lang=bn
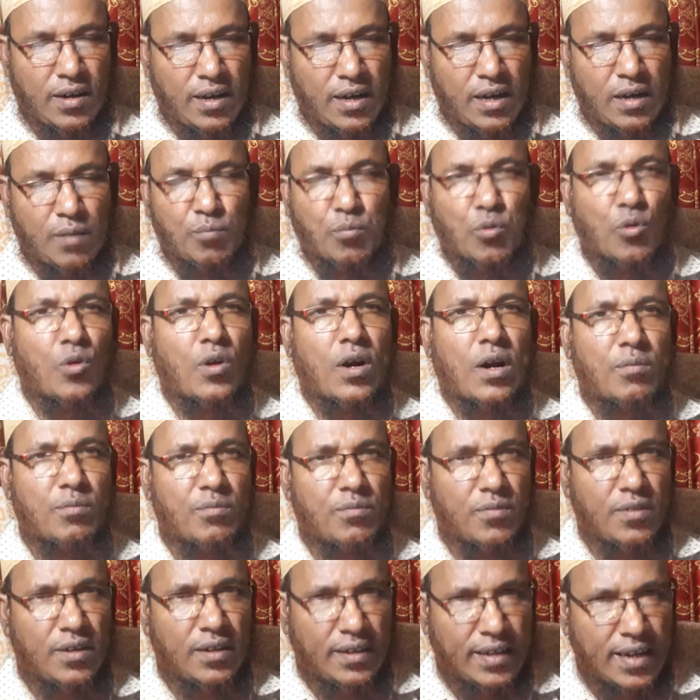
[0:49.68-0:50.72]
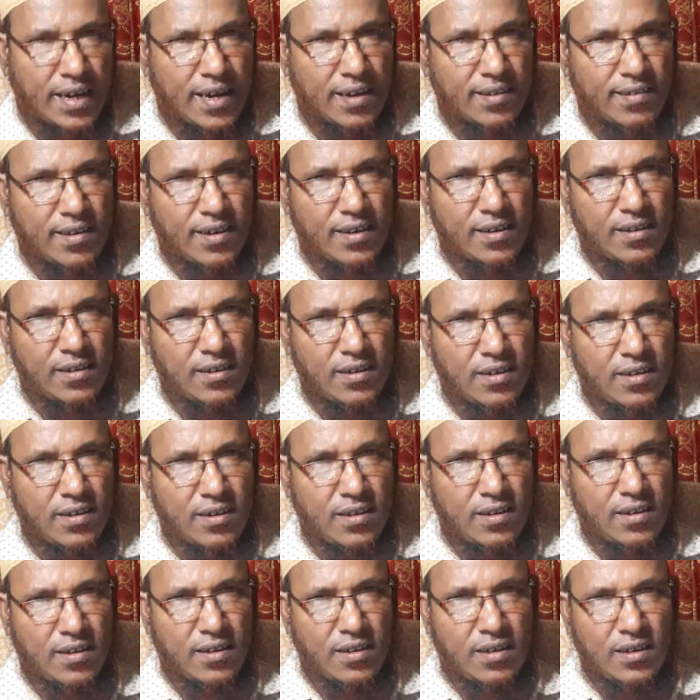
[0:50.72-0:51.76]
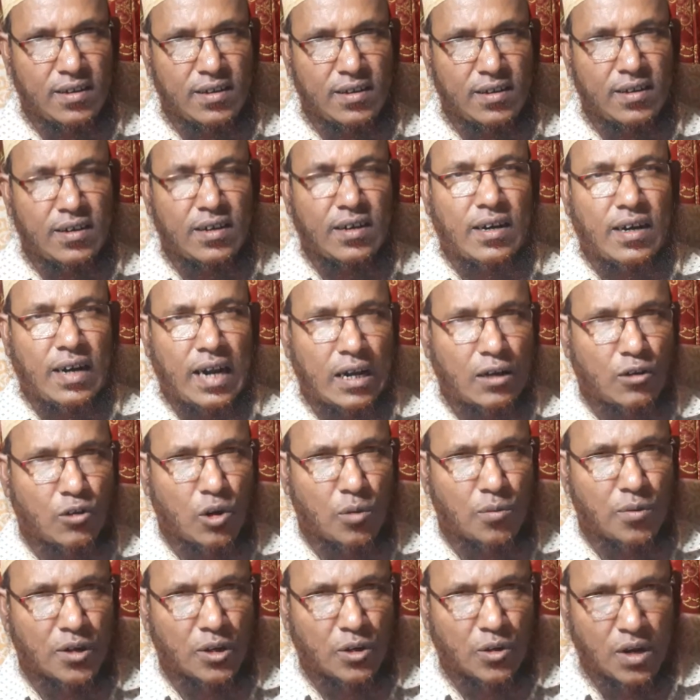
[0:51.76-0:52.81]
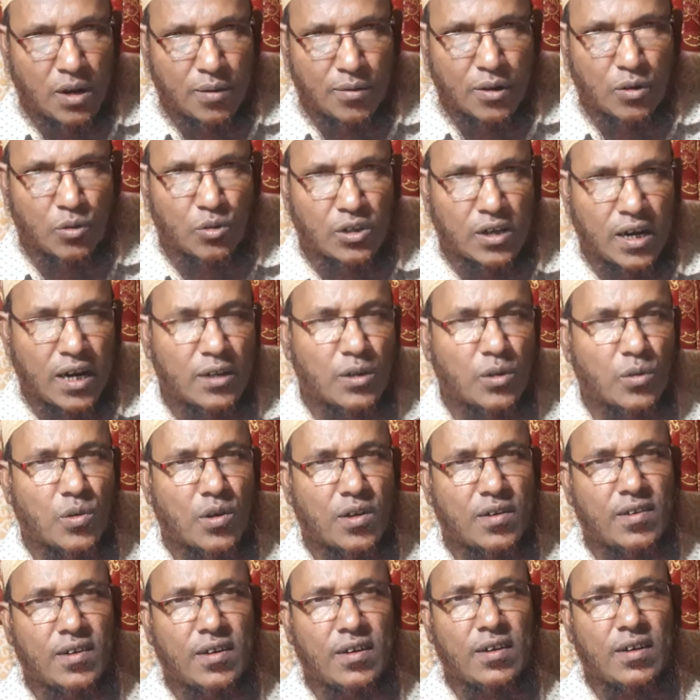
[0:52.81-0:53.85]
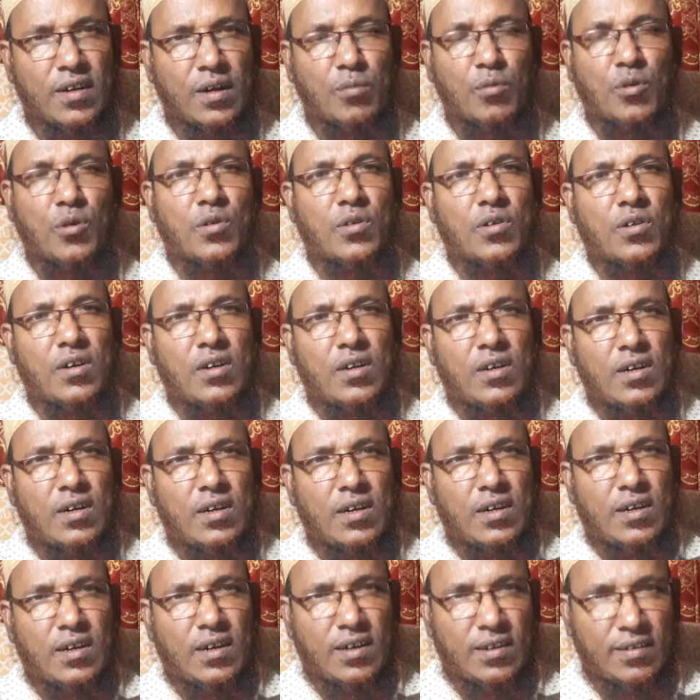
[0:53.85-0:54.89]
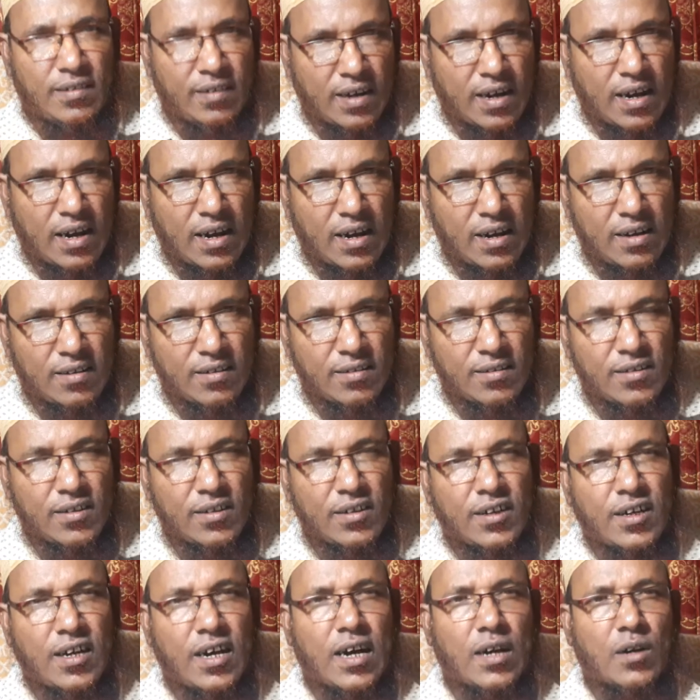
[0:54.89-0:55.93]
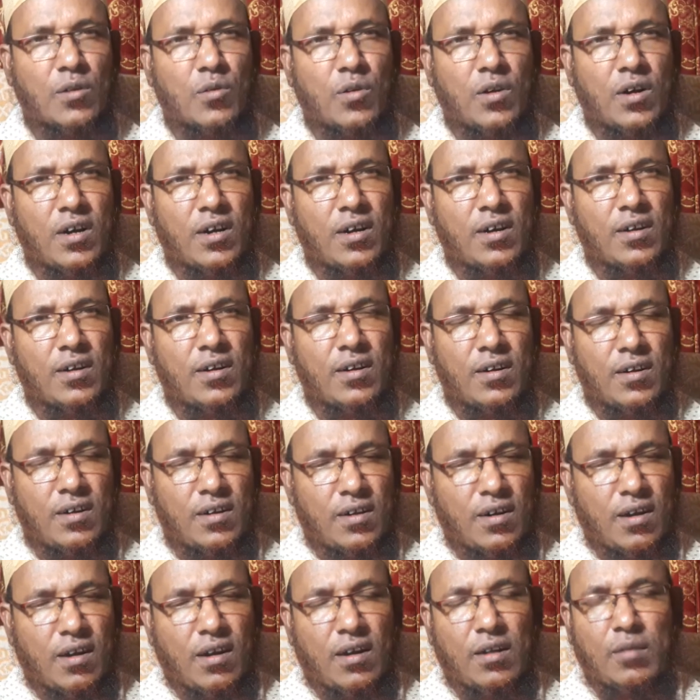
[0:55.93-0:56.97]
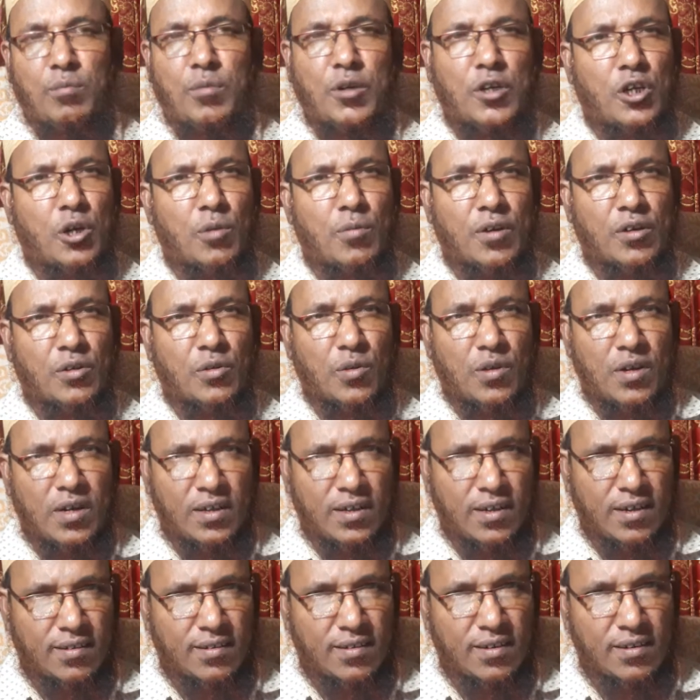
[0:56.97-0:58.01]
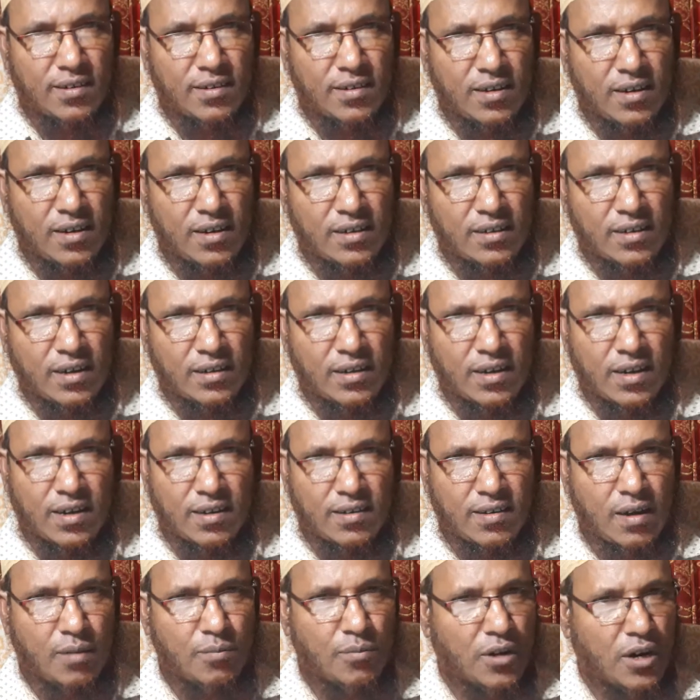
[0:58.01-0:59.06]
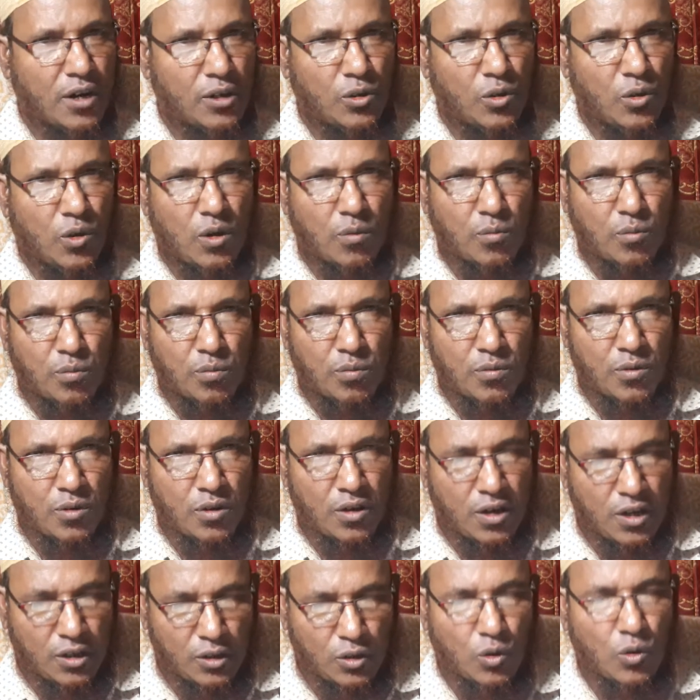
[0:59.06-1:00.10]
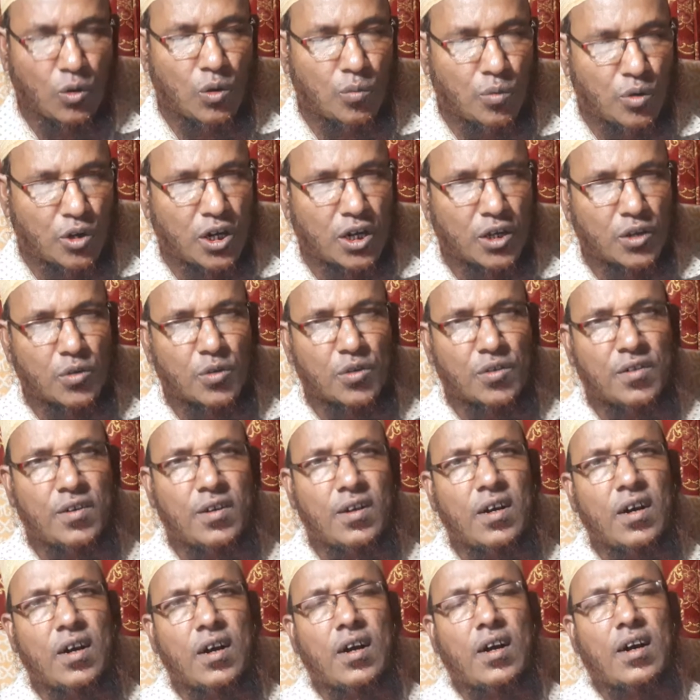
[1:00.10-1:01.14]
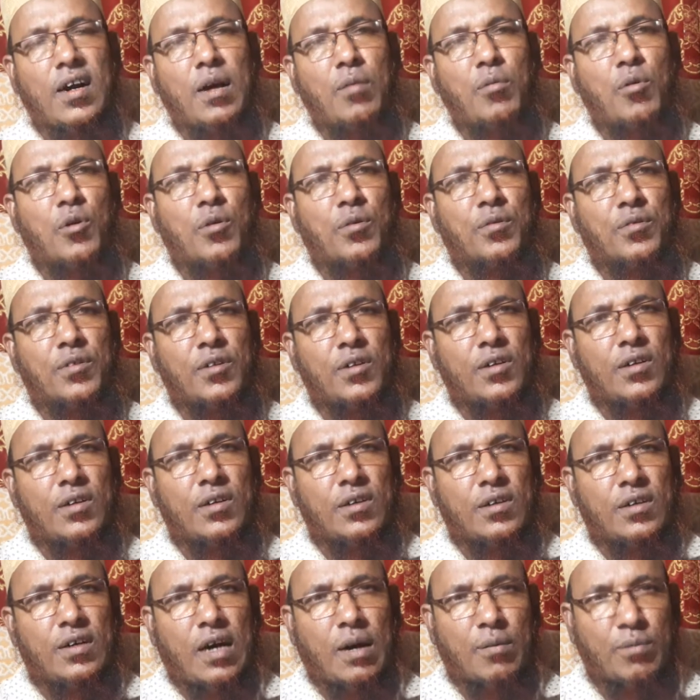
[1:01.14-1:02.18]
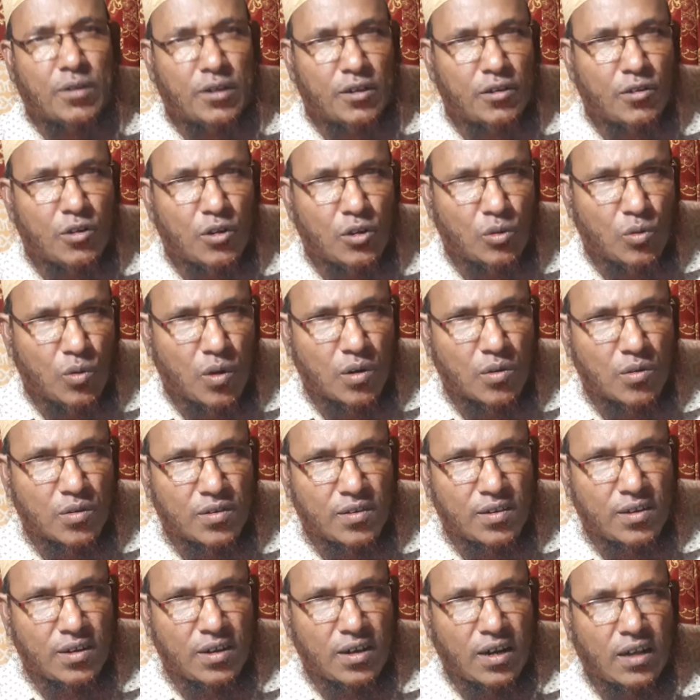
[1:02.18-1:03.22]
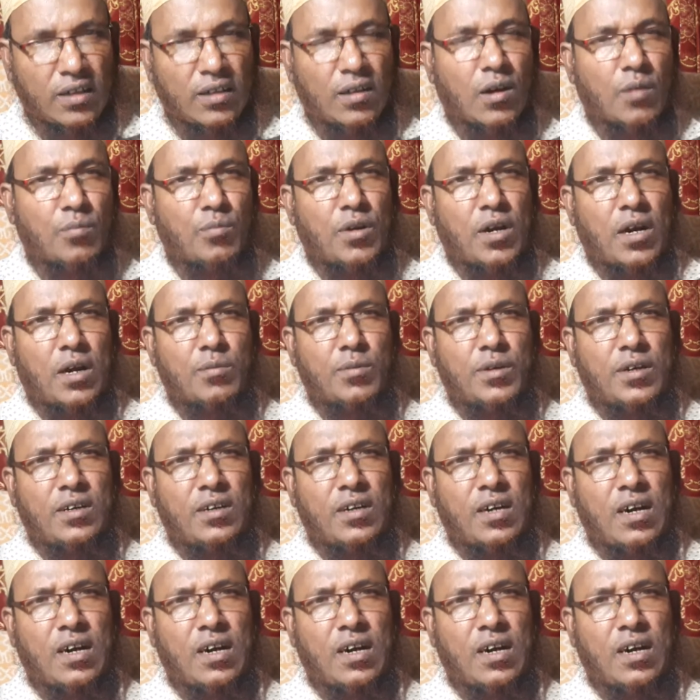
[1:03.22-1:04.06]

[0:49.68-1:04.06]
এই প্রোগ্রাম দেখেছেন লাইক কমেন্ট করে আমাকে উৎসাহিত করেছেন এবং যারা শেয়ার করে বিশ্বময় ছড়িয়ে দিয়েছেন তাদের কাছে আমি কৃতজ্ঞ কৃতজ্ঞ প্রকাশ করছি এবং আপনাদের জন্য দোয়া করছি আল্লাহ রাবুল আলমিন